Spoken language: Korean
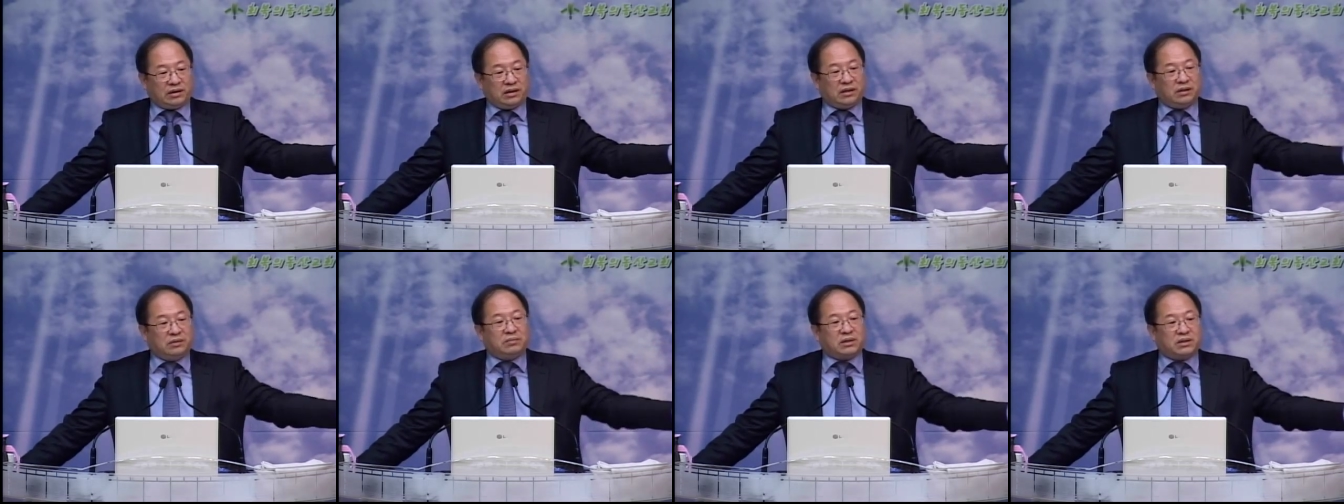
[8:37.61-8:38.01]

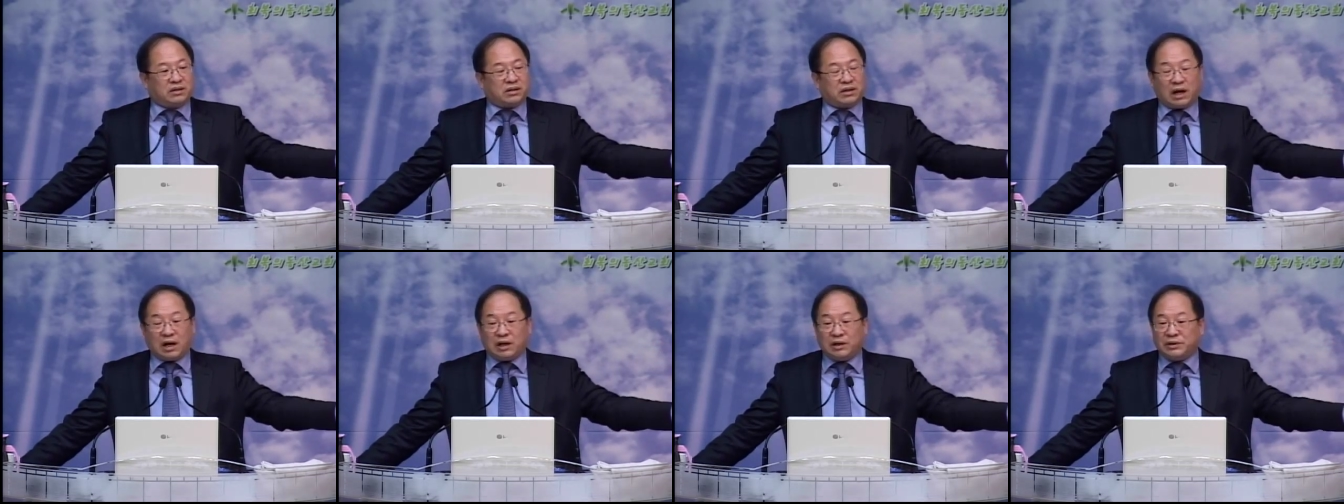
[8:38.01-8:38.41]
이미
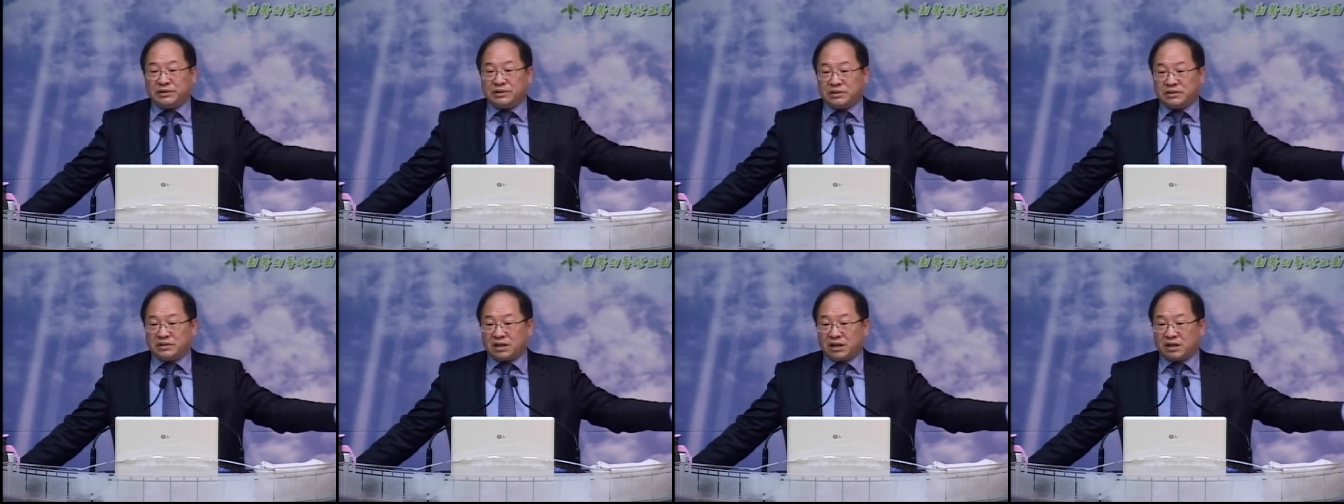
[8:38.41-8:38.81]
그렇게
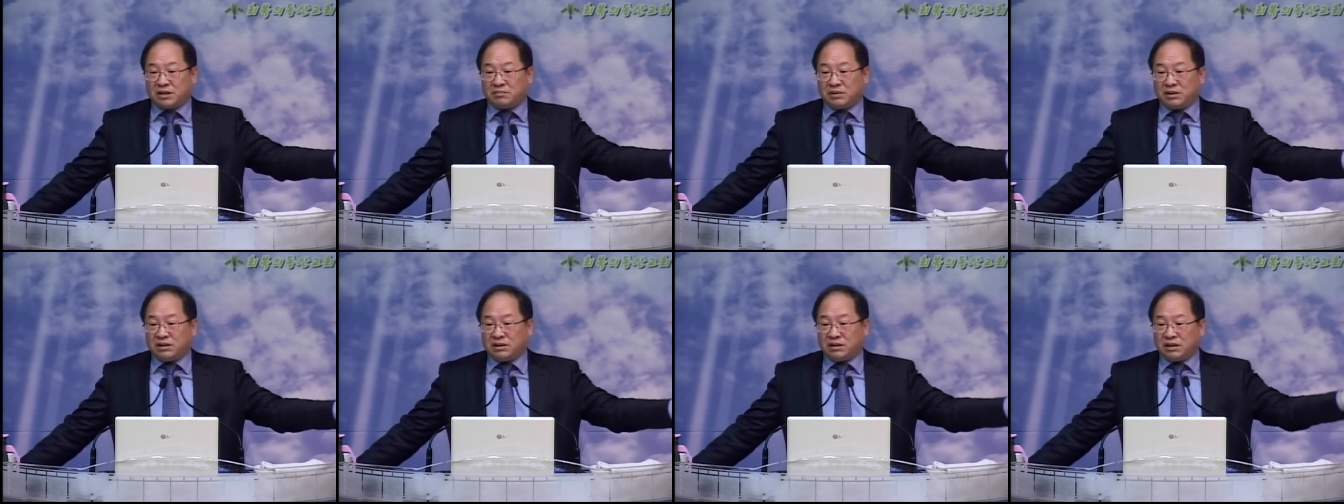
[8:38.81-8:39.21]
알려진
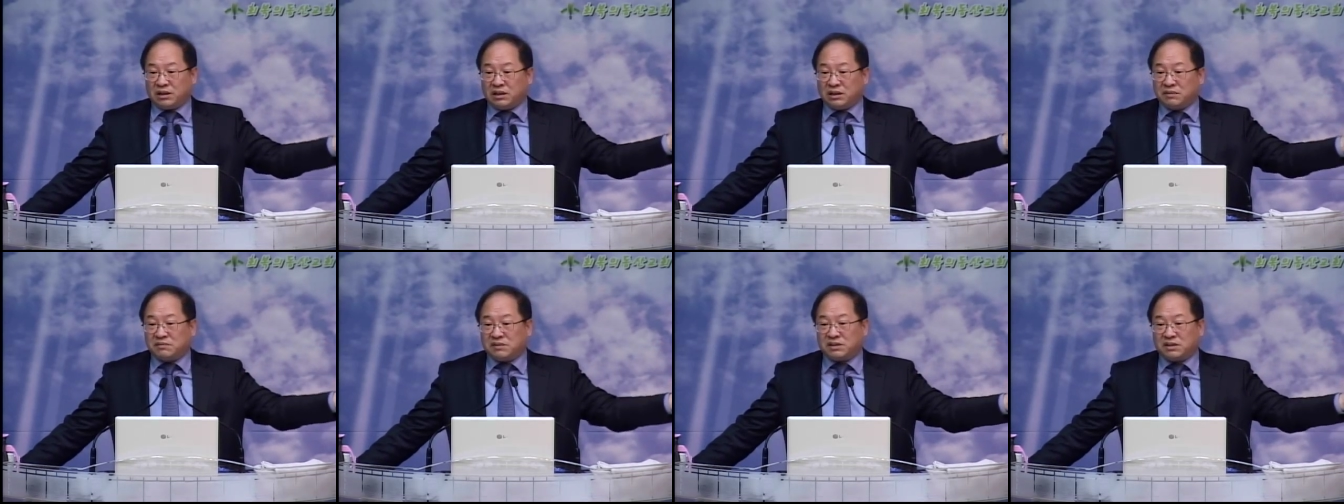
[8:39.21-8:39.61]
사람이
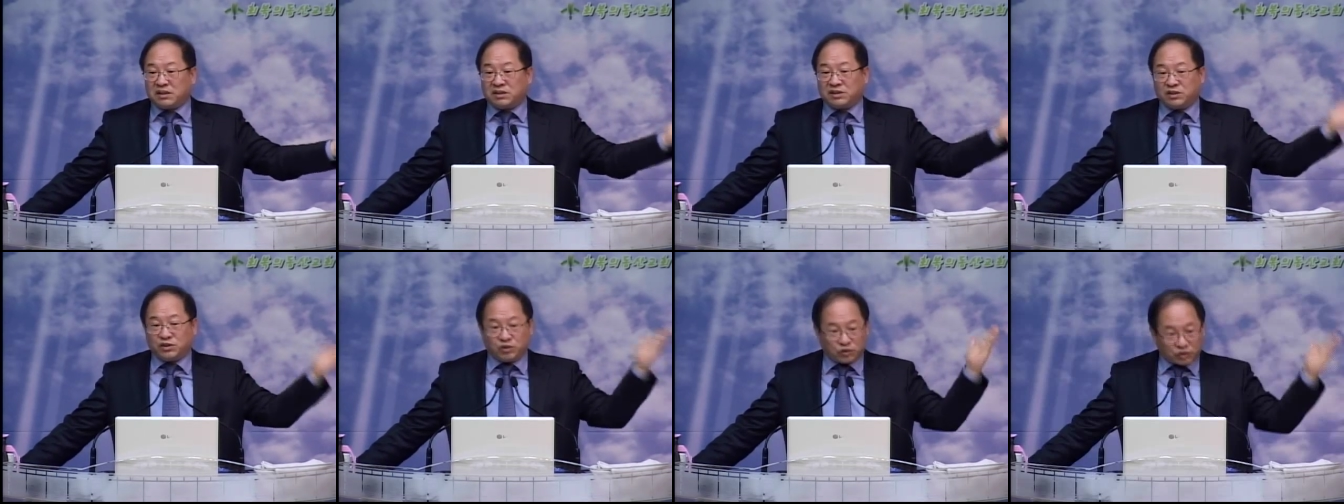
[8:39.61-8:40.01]

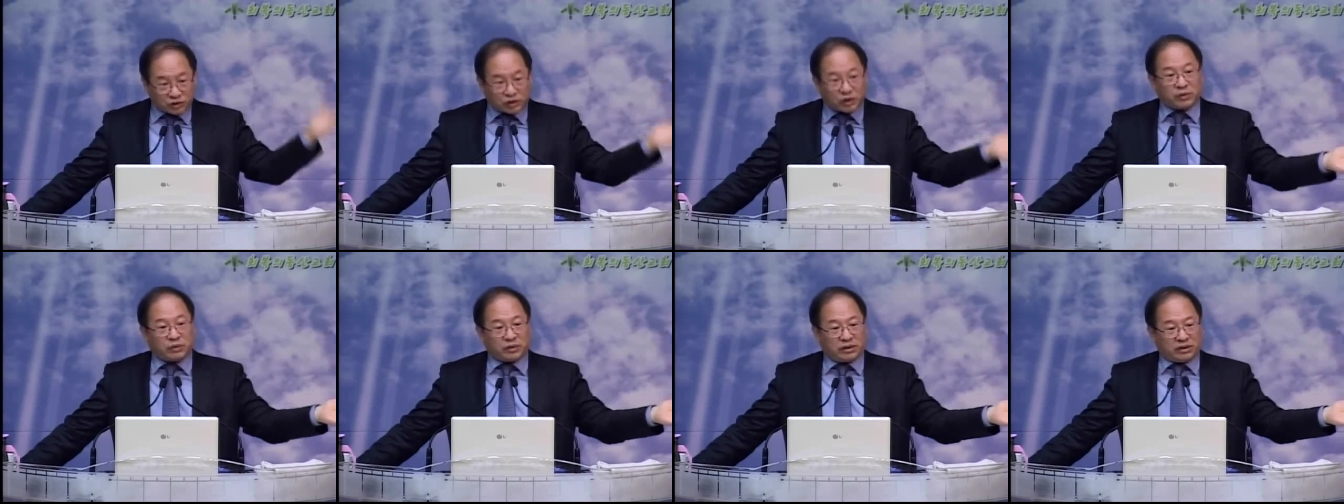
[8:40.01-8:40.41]
임신한 지
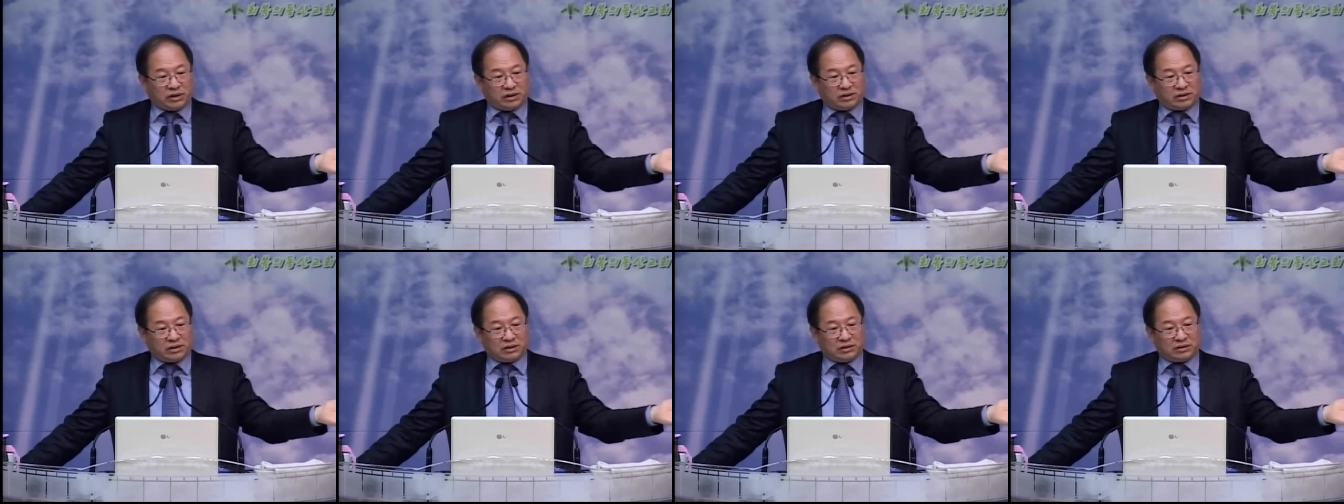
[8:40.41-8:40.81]
6개월이
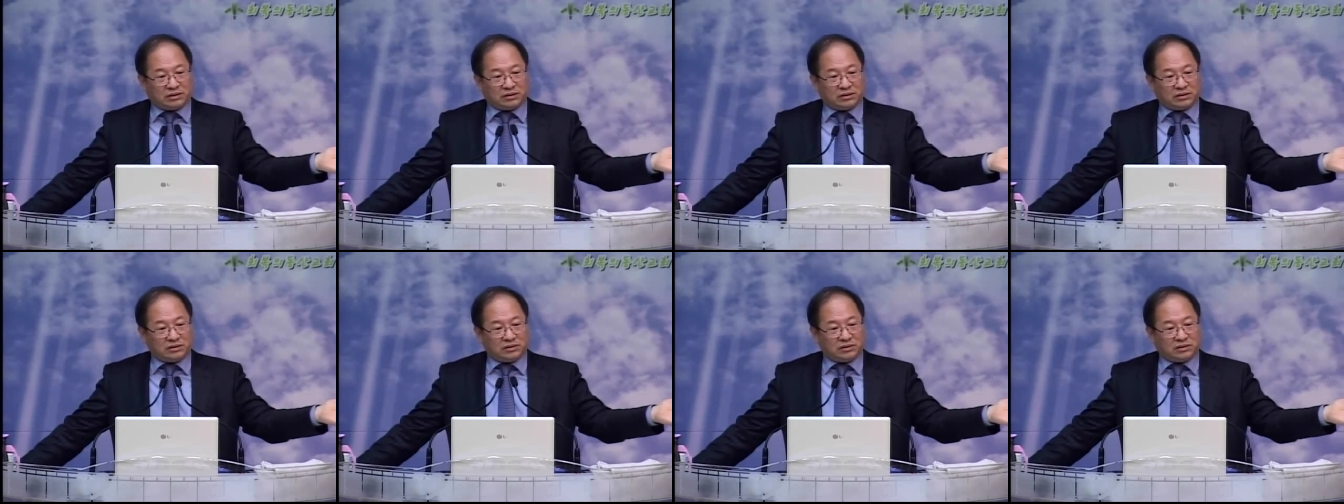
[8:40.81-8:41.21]
됐다는
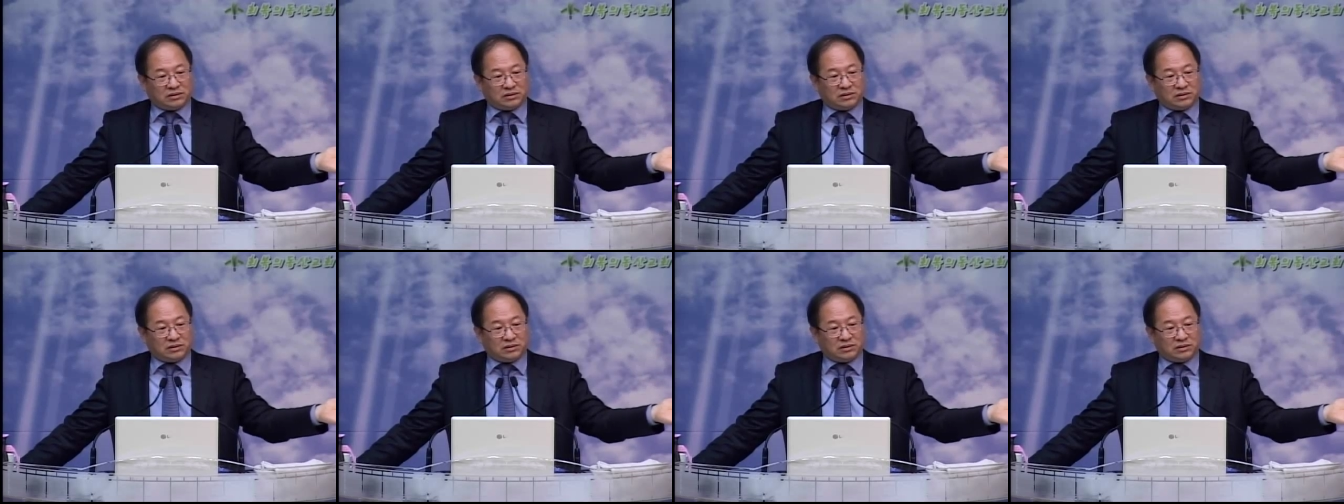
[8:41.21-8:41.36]
거예요.